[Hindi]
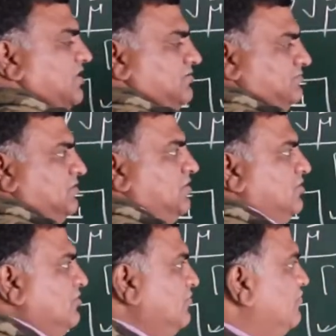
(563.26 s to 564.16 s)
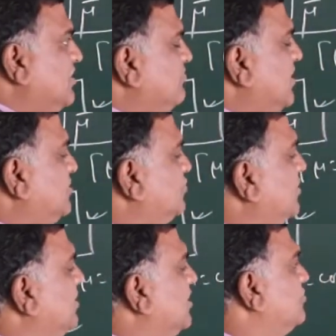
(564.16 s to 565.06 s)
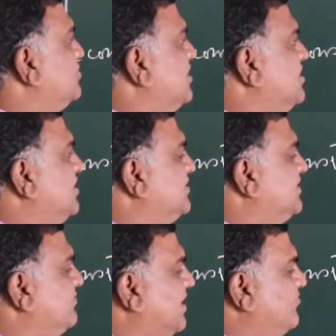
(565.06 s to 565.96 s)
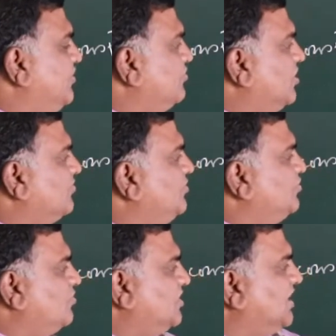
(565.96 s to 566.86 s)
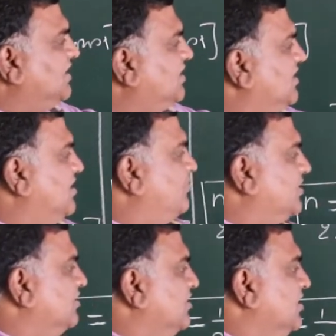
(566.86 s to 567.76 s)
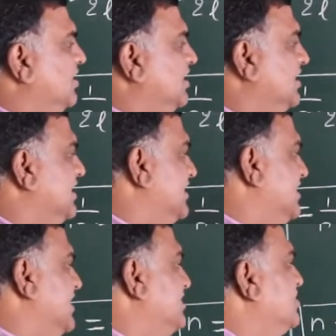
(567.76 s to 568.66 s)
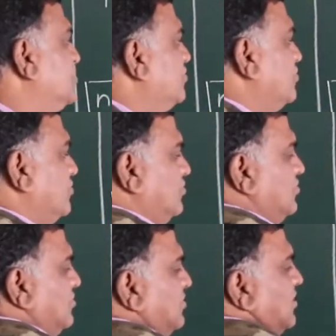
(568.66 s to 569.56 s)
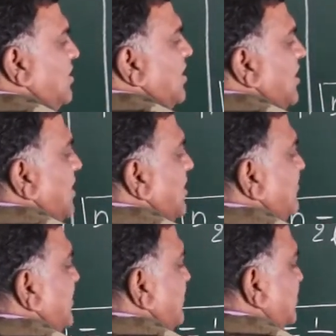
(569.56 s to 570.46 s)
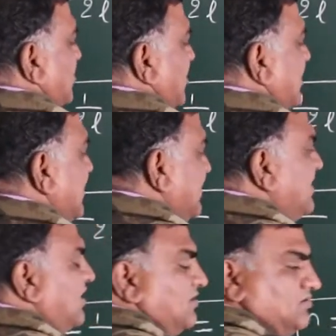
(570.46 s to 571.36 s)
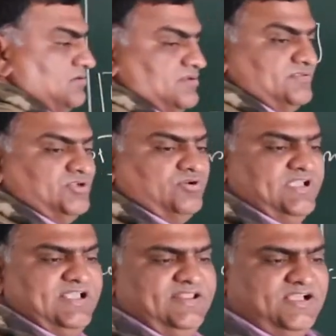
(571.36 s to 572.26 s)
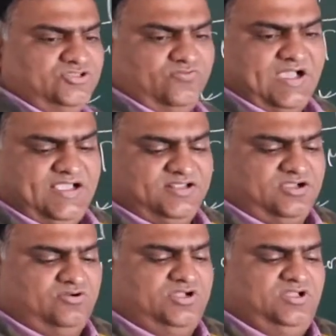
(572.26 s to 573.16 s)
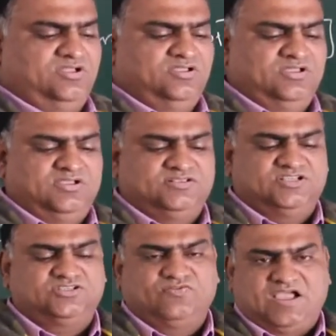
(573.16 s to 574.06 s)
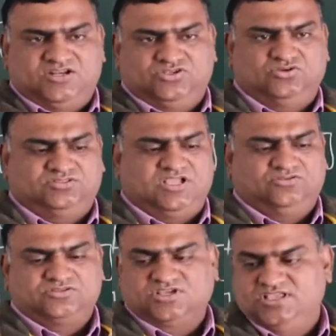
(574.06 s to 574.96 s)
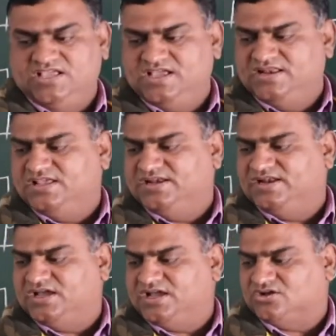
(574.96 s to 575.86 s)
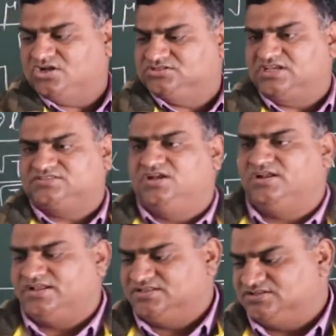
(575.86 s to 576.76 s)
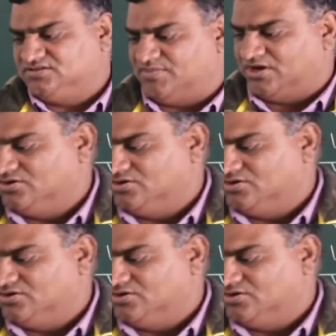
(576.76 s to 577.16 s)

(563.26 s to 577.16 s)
गया वन बाय टू एल रूट अंडर टी बाय म्यू और म्यू को क्या लिखा है यहाँ पर एरिया इंटू रो अब ये बताओ एरिया देखो एरिया जो वायर का होगा जैसे वायर जो होता है तो उसका ये एरिया लेना है क्रॉस सेक्शनल एरिया जैसे मान